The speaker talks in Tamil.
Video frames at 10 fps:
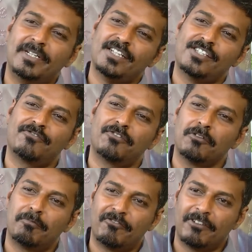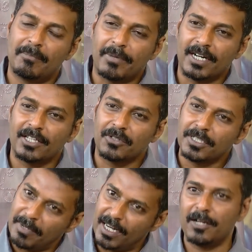எம்டினஸ் ஃபுல் ஃபில் பண்ணது
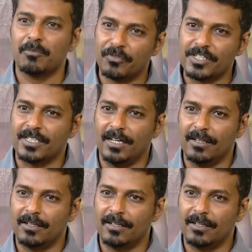வந்து மலையாள மூவிஸ் தான்